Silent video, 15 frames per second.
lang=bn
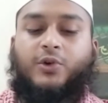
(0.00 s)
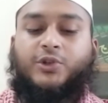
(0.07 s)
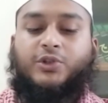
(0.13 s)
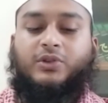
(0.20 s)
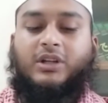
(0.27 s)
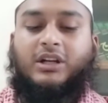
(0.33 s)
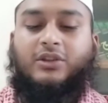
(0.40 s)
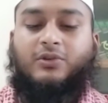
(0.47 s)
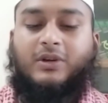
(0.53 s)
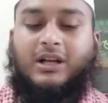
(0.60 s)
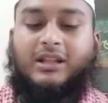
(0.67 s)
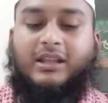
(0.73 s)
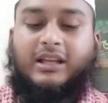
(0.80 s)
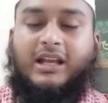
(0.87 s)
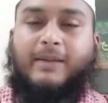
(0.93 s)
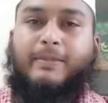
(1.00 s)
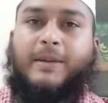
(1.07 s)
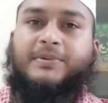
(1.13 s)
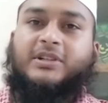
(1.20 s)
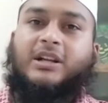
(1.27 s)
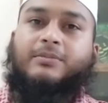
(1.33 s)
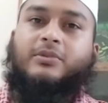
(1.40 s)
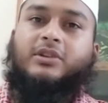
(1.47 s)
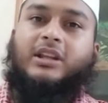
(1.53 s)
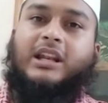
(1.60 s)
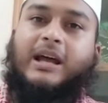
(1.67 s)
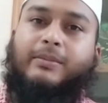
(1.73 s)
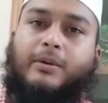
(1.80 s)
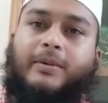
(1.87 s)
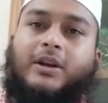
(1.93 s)
ওষুধের দোকান দেখা ব্যবসার মধ্যে
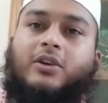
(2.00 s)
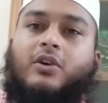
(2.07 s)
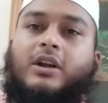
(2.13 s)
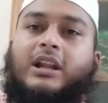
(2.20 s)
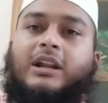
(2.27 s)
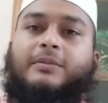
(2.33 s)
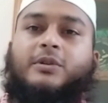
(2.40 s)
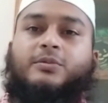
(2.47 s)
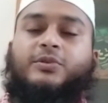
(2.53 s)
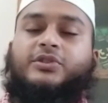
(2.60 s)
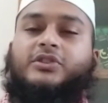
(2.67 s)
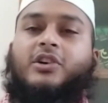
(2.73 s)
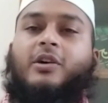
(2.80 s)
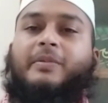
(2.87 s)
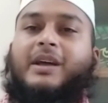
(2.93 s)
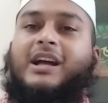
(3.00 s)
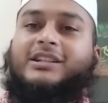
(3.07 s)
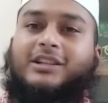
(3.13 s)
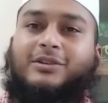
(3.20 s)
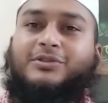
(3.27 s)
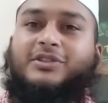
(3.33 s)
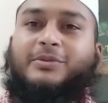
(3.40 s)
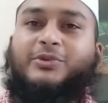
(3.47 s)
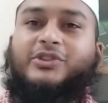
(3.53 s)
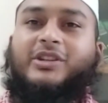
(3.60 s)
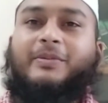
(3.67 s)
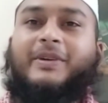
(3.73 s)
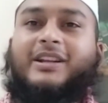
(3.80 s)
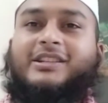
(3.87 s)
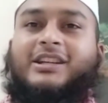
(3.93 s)
লাভবান হওয়ার আলামত বুঝতে হবে আশা করছি
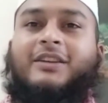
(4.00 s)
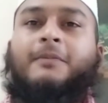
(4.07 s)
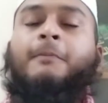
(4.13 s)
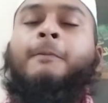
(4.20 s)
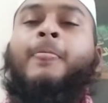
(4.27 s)
বুঝতে পেরেছেন